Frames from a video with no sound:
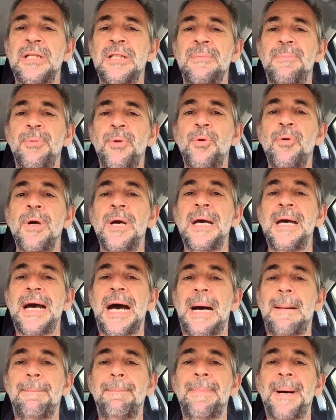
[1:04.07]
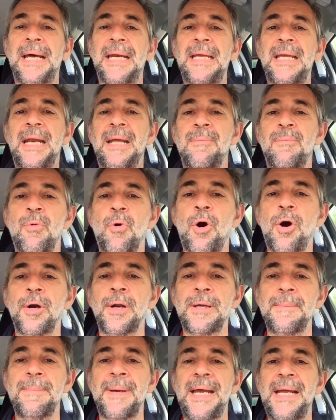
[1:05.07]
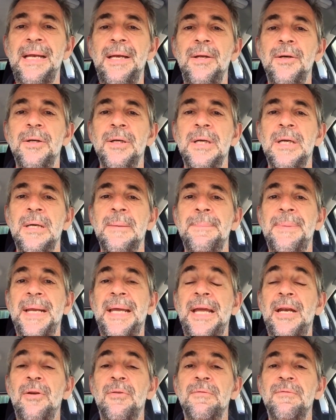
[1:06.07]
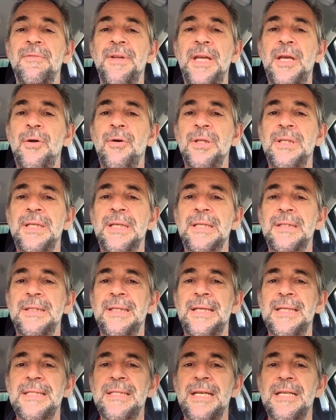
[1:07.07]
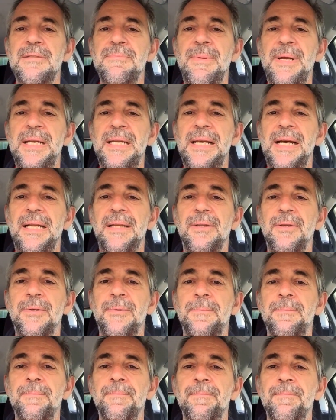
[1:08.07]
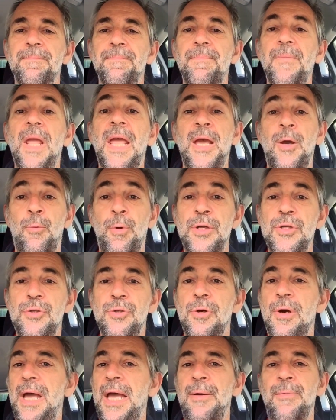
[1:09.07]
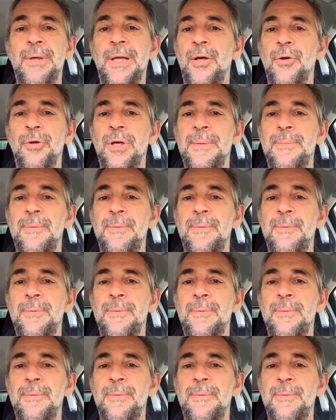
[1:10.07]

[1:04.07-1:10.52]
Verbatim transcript: di più apparire buono e bello perché non vengo a dirti che stai sbagliando. E questo è un errore